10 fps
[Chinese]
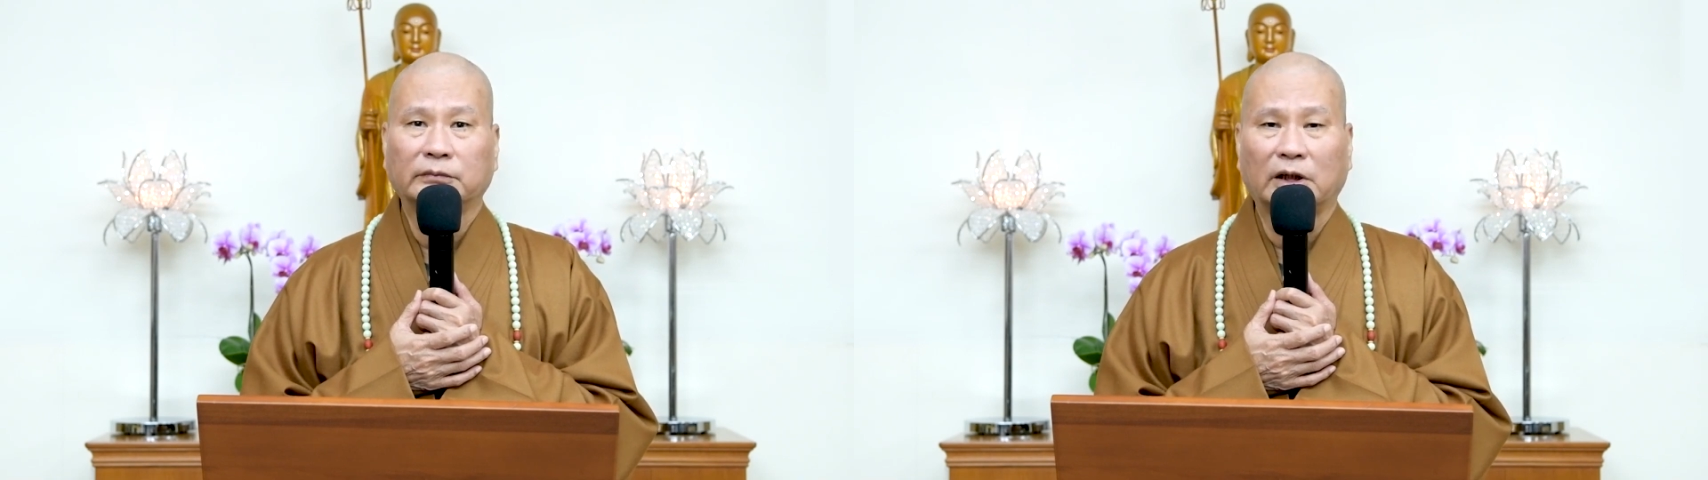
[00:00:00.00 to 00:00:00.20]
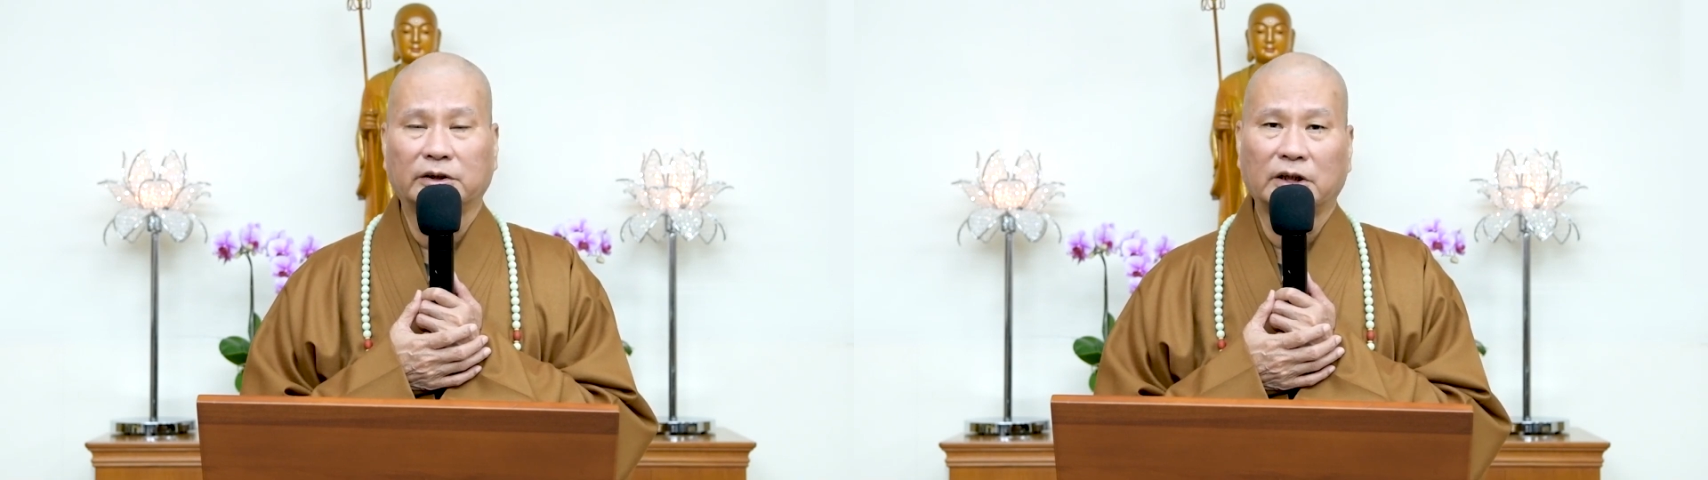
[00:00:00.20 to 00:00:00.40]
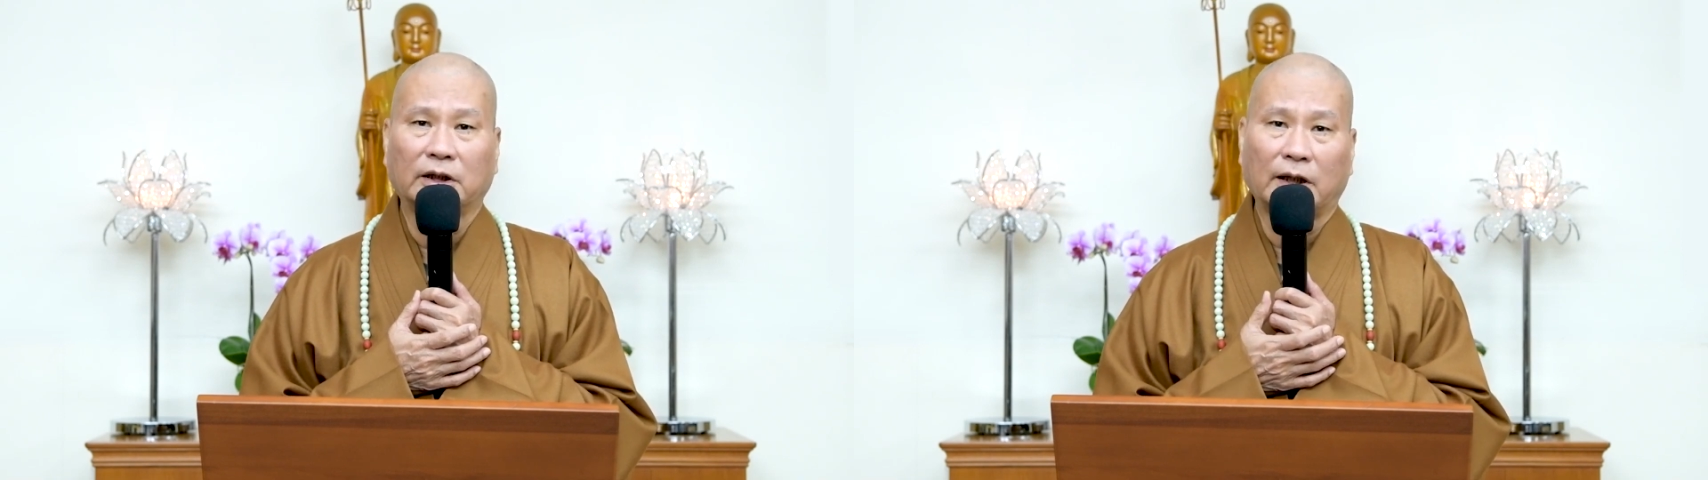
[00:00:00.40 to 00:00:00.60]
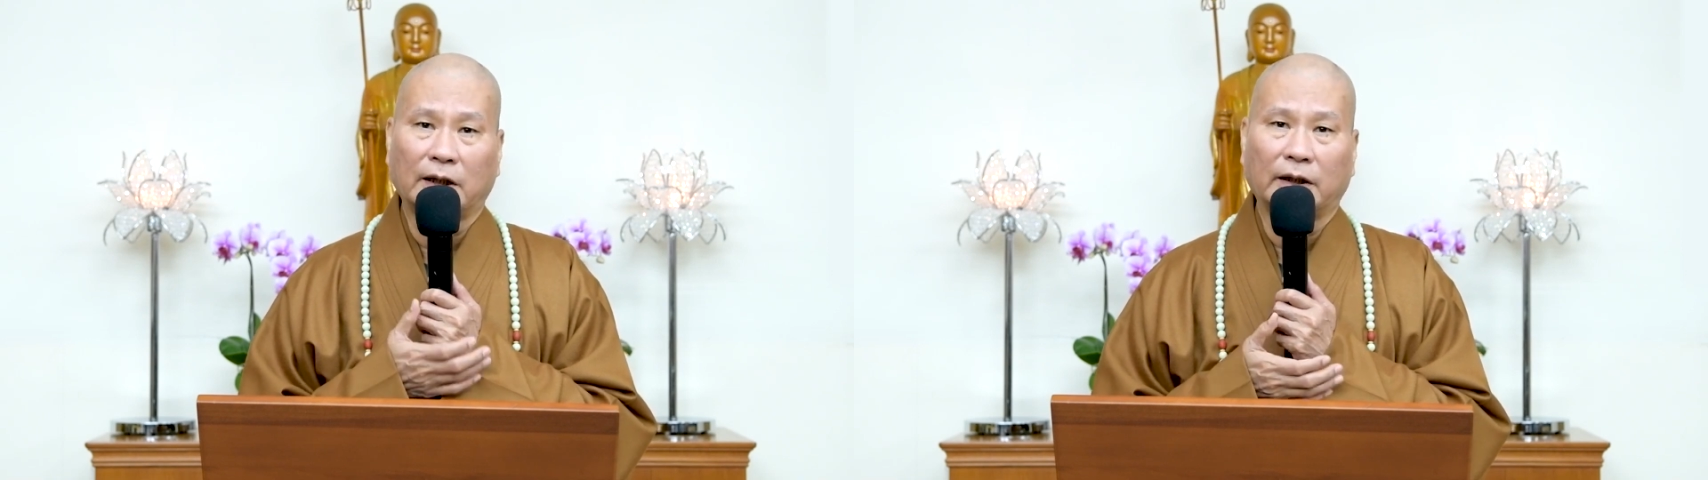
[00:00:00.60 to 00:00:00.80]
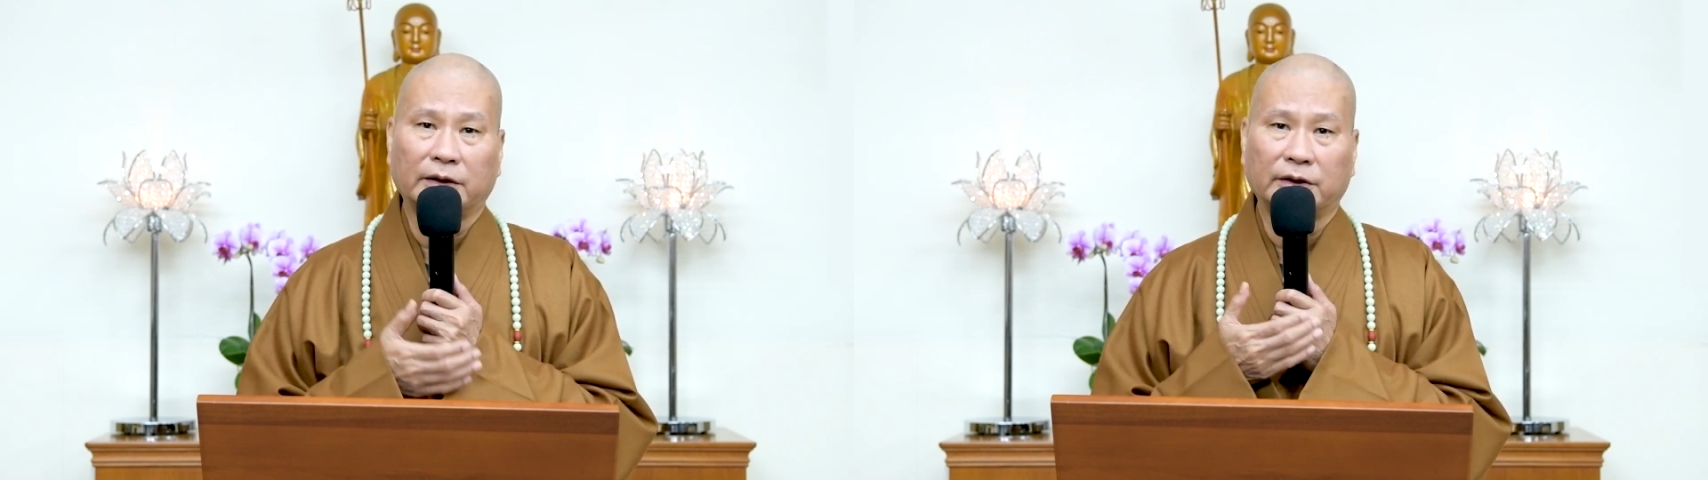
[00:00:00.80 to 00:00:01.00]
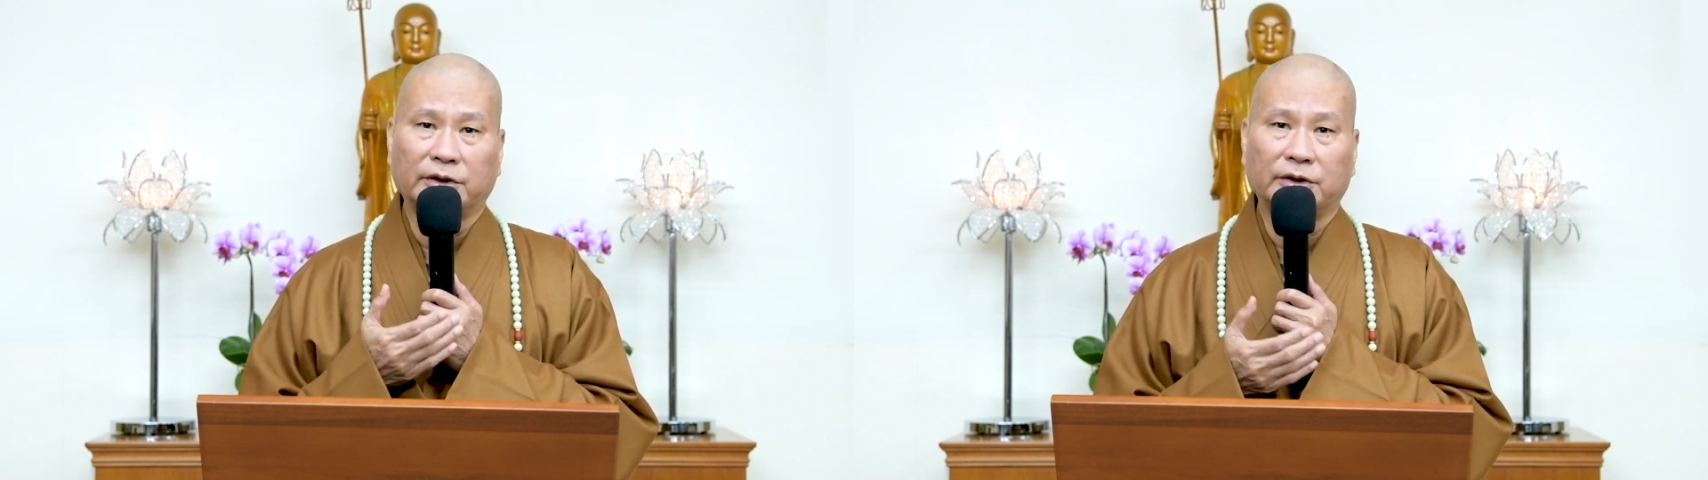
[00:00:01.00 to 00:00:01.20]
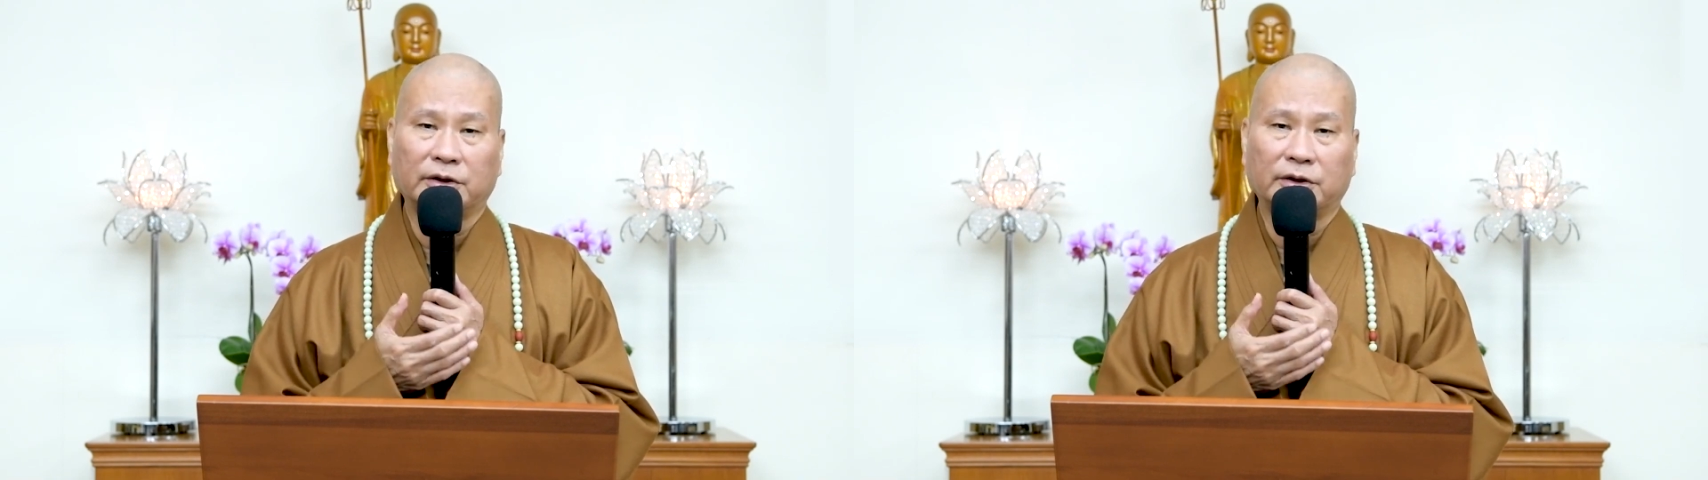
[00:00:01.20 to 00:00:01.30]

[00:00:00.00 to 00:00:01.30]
啊，将来啊，你